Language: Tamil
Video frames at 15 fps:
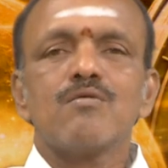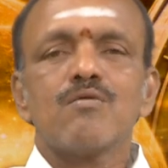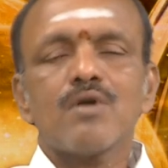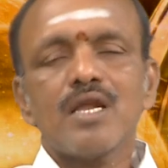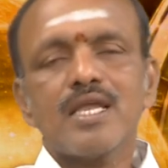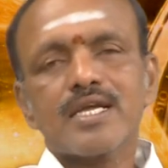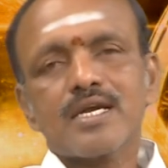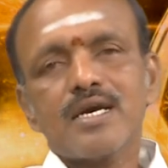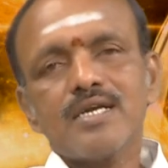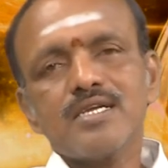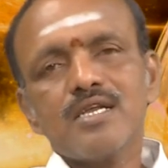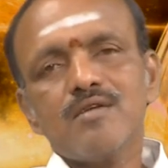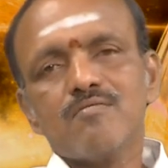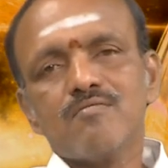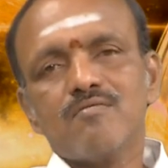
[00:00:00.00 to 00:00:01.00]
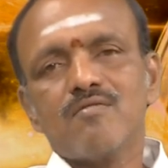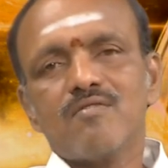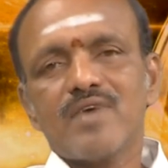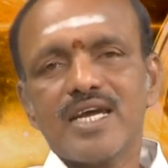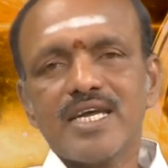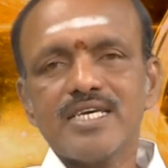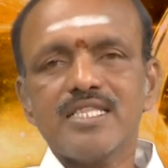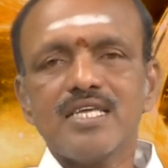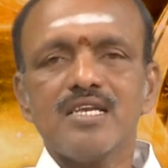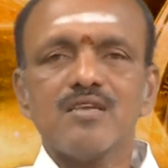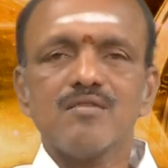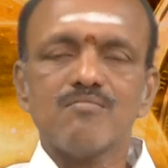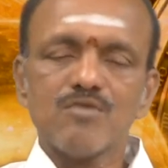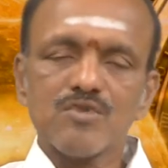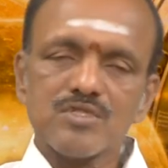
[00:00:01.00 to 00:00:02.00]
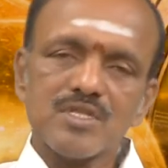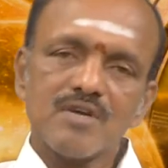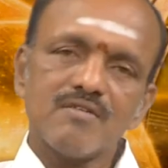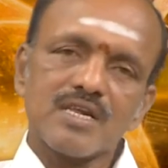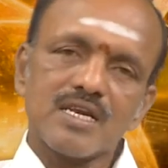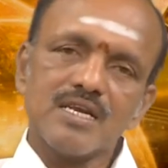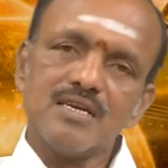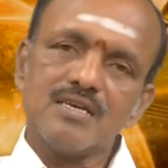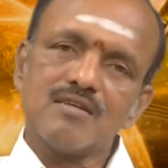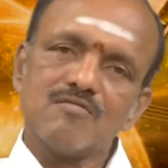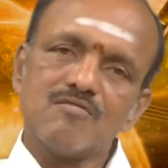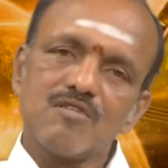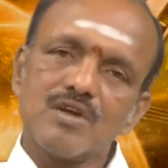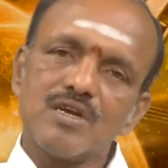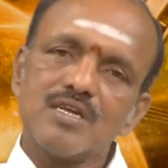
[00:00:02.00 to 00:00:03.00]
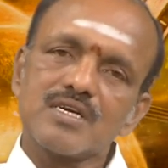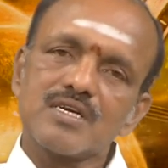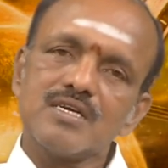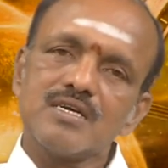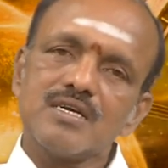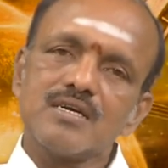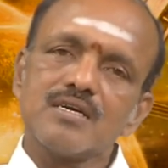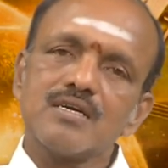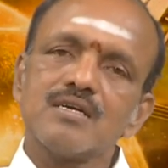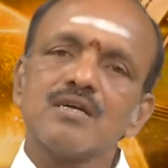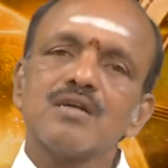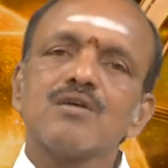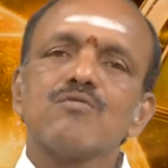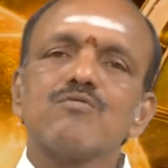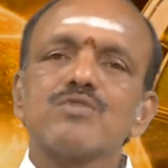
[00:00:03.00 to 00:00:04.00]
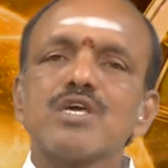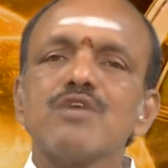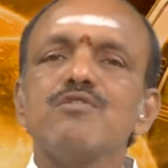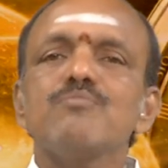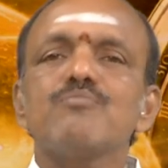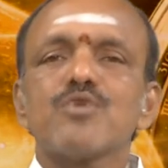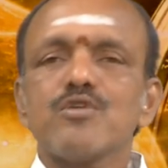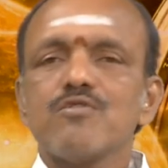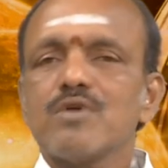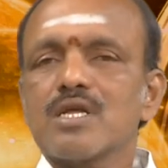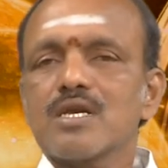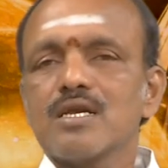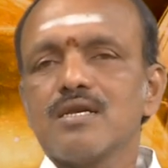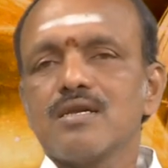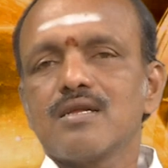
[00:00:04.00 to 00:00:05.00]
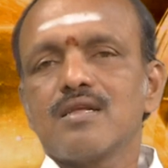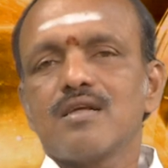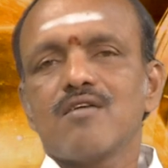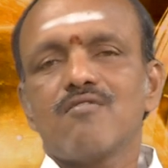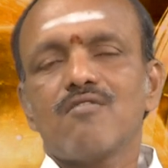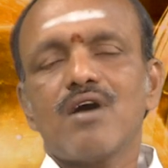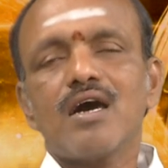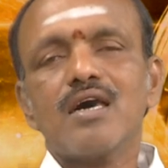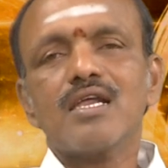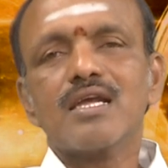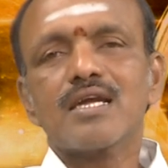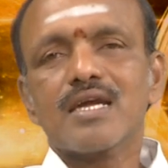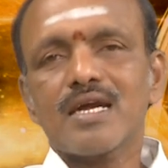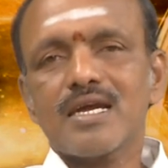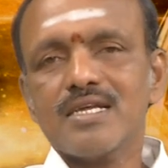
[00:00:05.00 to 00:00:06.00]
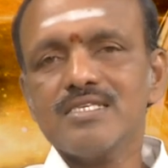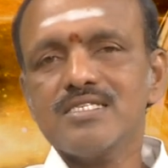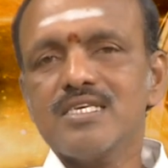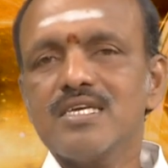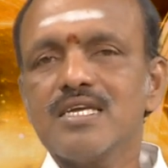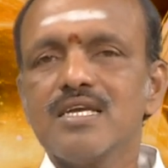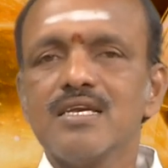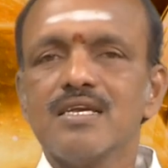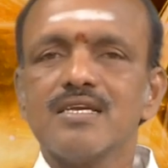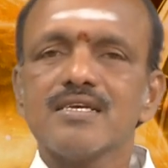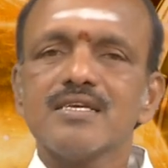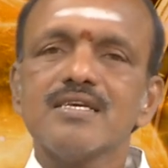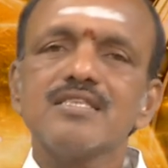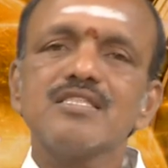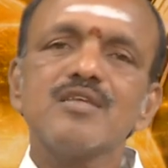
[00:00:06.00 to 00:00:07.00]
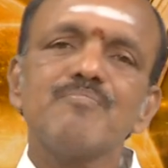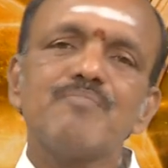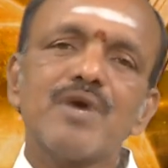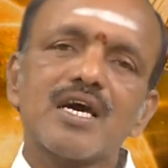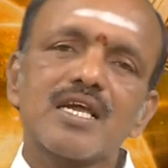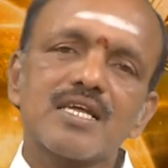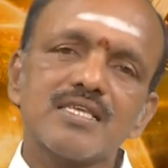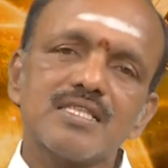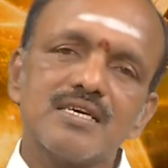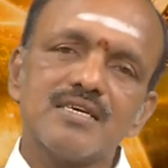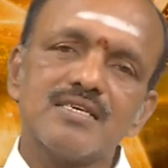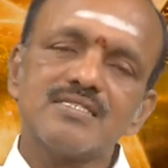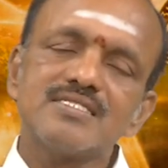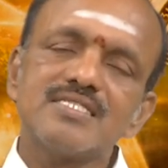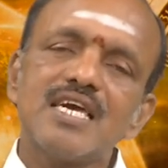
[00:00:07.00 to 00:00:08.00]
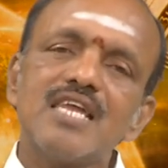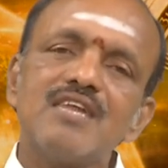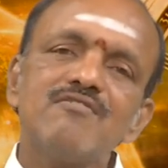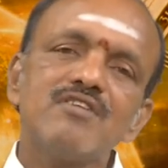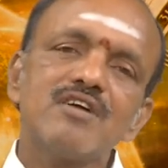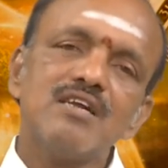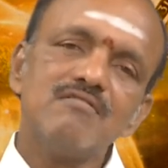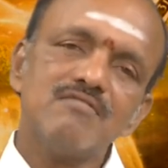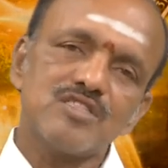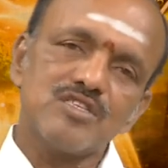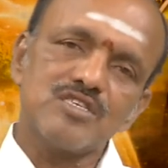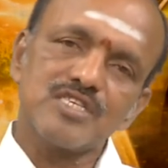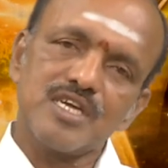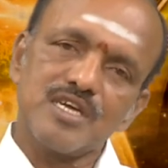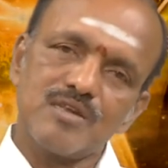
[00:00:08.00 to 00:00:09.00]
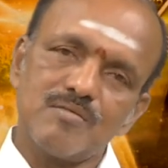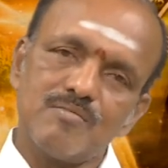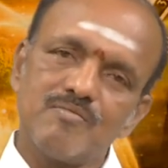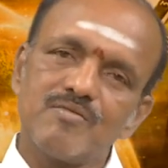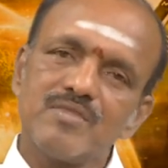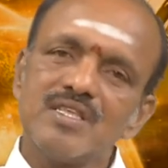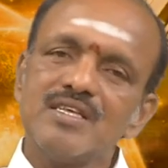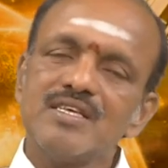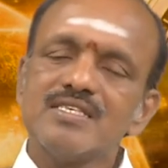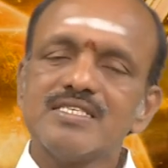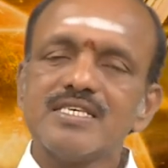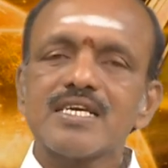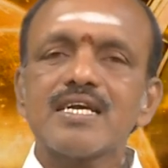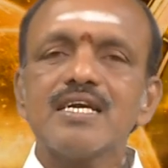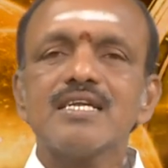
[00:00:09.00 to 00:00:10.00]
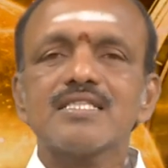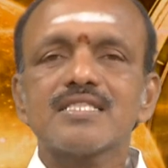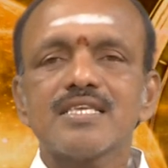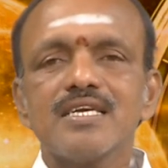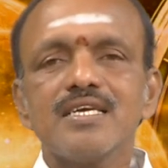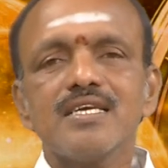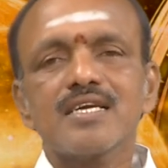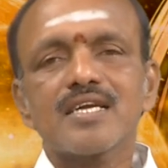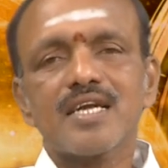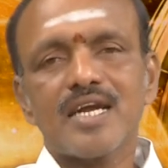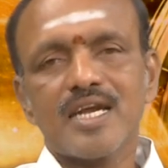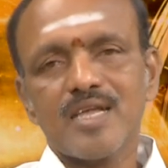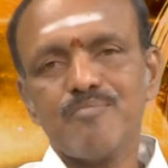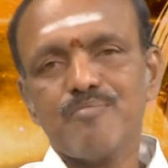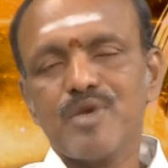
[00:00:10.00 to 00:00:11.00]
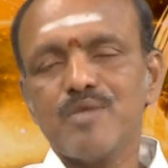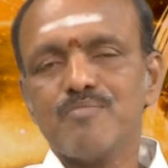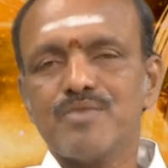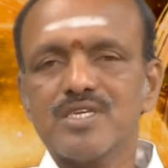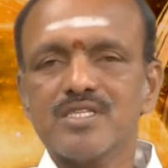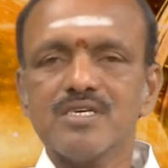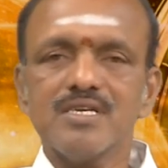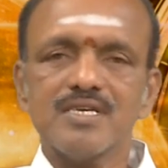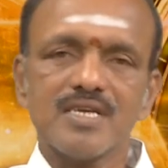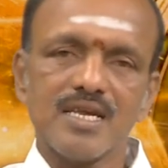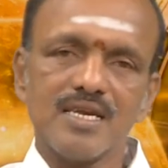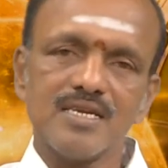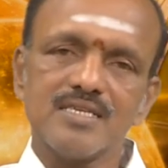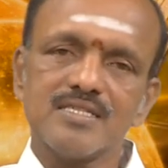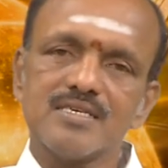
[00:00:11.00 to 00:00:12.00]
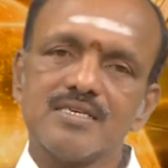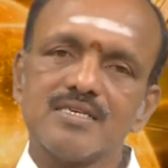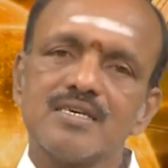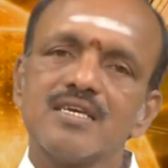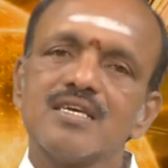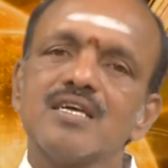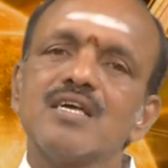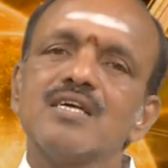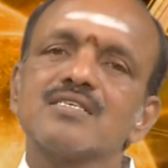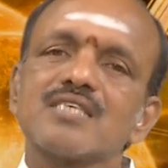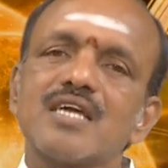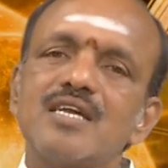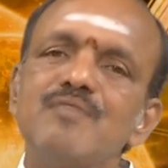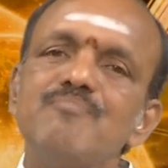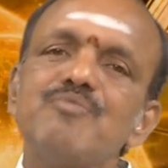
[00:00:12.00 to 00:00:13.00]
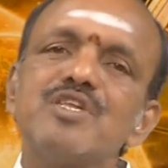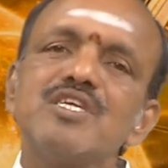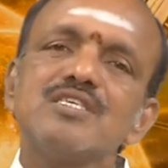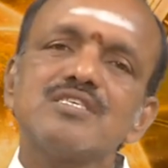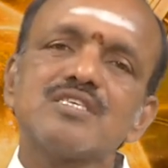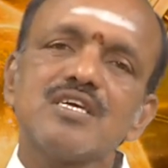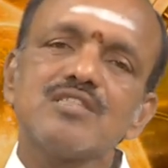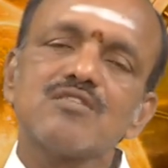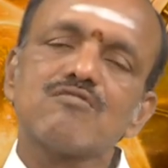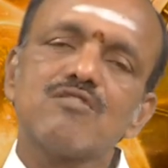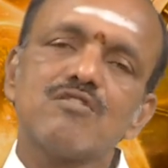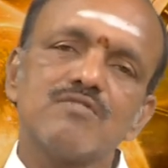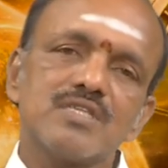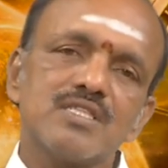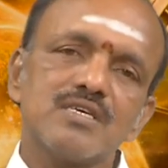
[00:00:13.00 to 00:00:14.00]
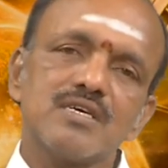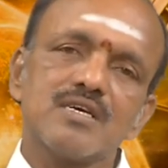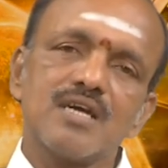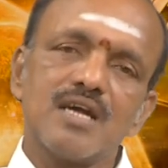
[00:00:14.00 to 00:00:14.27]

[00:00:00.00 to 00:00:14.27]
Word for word: உங்களை காட்டிலும் வயதில் மூத்தவர்கள் உங்களுக்கு உதவி புரிவார்கள் வார கடைசியில் எதிர்பாராத செலவுகள் வந்து சேரும் சிக்கனத்தை கடைபிடிப்பது நல்லது சனி பிரீதி செய்து கொள்வது